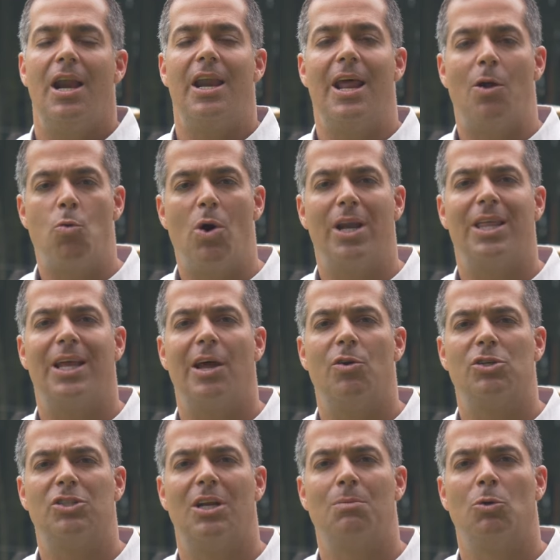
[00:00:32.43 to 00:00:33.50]
Recuerde que
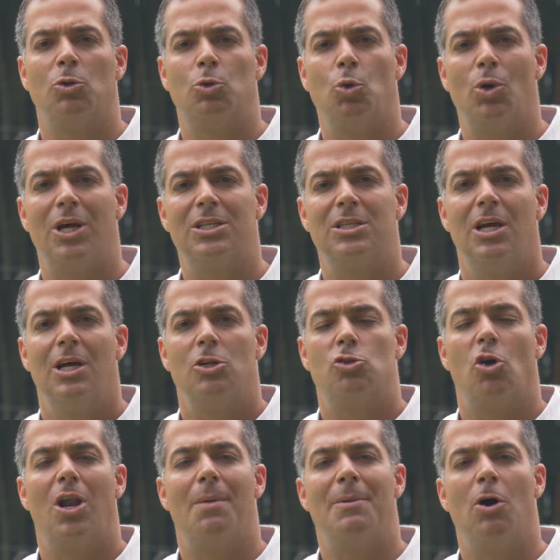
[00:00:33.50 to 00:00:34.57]
nuestras monturas
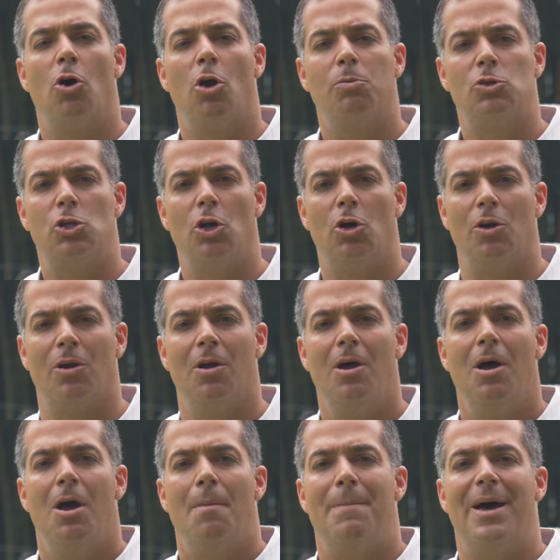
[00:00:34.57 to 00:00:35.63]
son la mejor opción
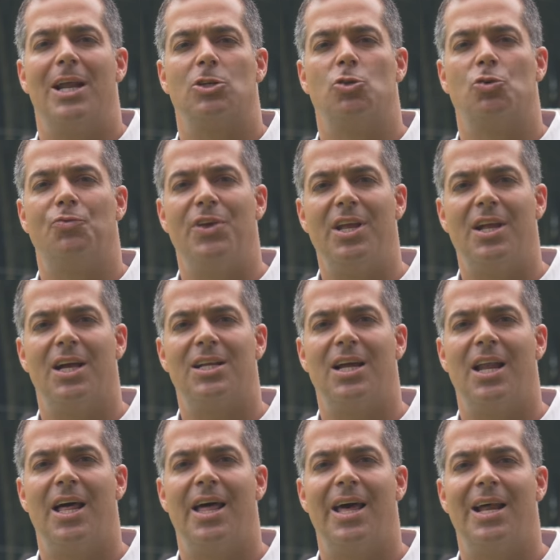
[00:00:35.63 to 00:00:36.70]
para sus fincas
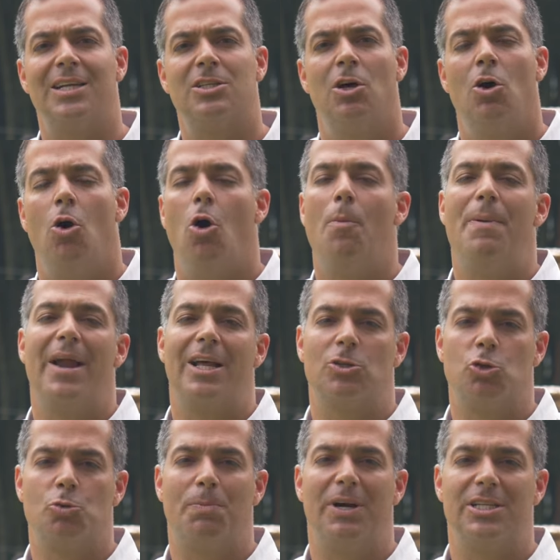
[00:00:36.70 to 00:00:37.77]
ganaderas o para
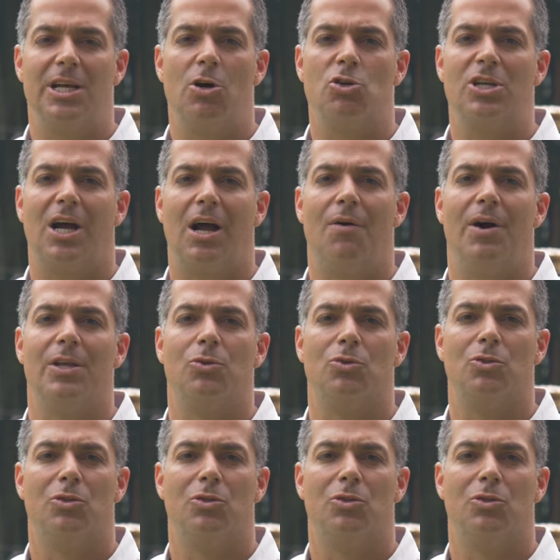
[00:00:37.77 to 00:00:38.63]
sus paseos a caballo.